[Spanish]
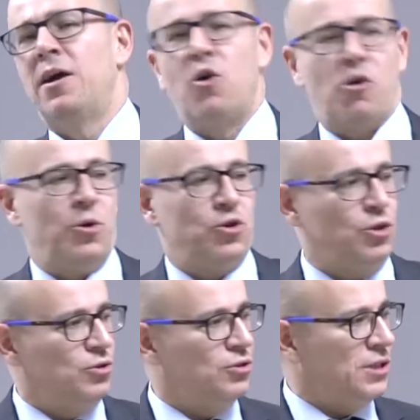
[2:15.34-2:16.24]
o como
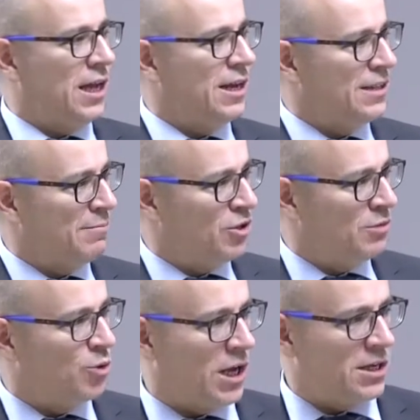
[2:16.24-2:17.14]
nosotros, de ahí el término de
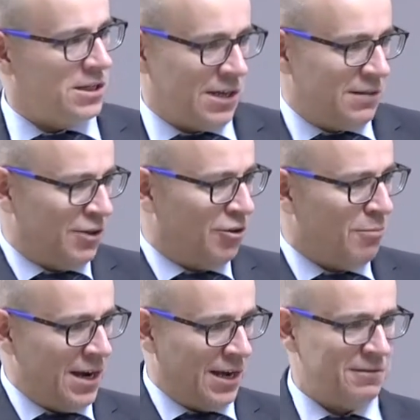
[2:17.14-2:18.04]
burgueses, gente
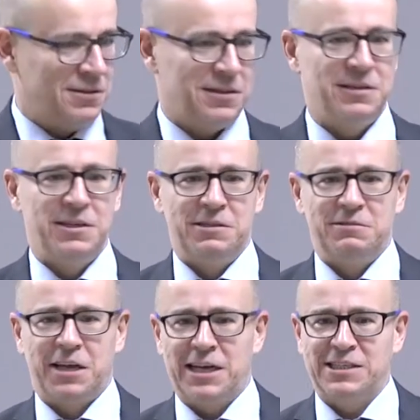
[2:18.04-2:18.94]
normal, gente
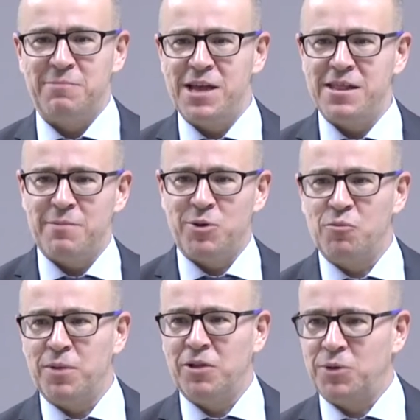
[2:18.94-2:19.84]
de clase media,
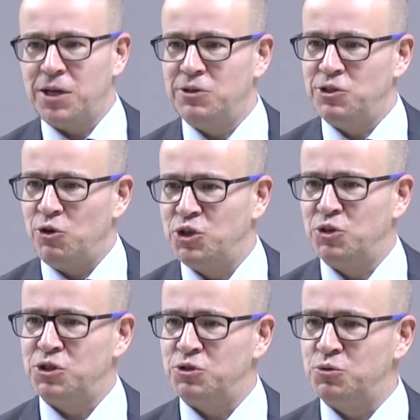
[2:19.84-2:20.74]
preocupado porque si los
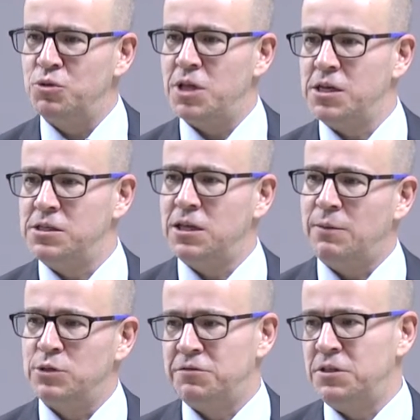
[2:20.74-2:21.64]
hijos estudian y si
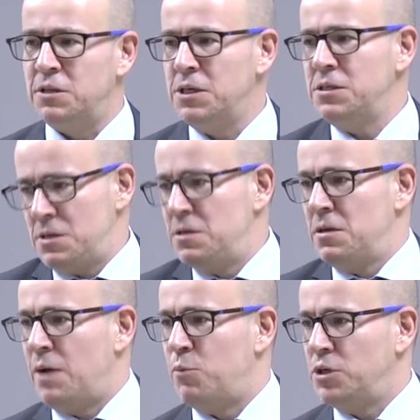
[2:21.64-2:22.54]
llegamos a fin de mes,
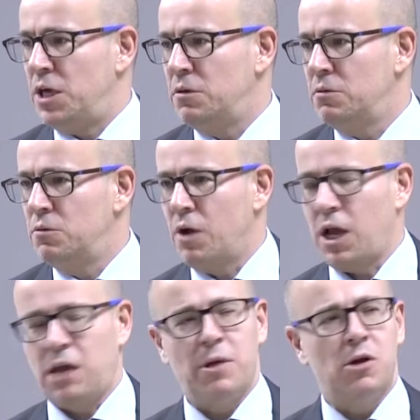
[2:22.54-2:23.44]
apoyaron un
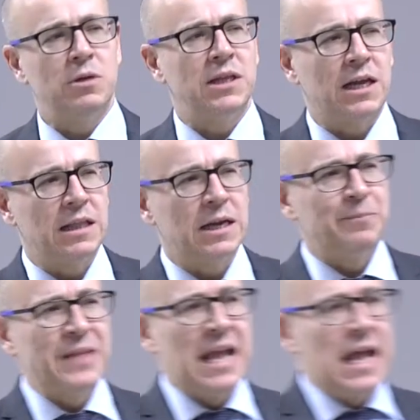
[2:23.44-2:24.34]
régimen como el de Hitler.
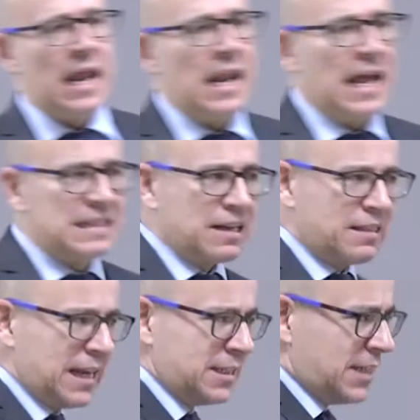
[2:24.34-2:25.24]
La
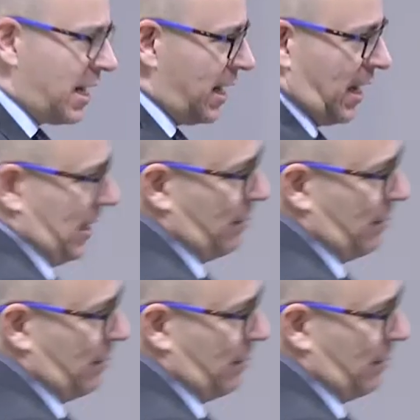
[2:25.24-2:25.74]
tercera charla, que